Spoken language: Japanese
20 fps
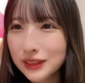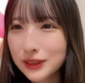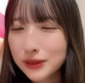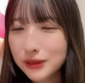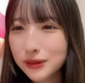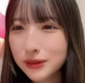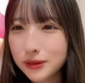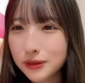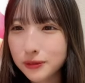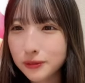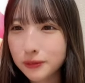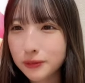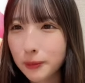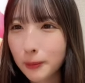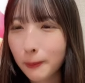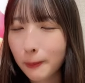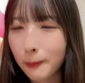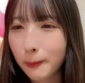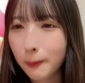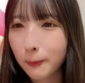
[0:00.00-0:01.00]
そう
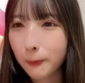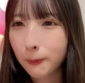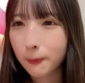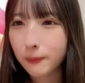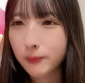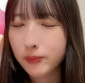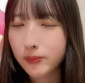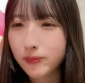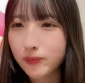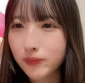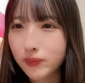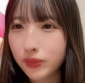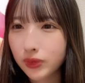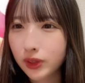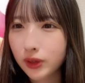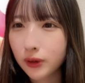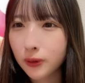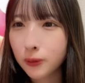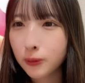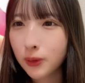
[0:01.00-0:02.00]

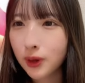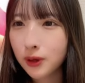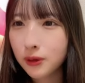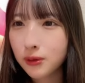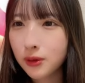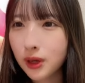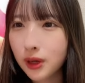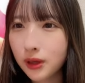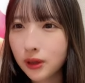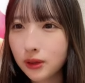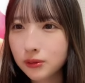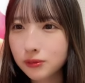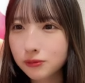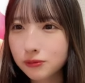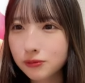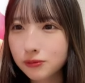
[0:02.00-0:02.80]
こんばんは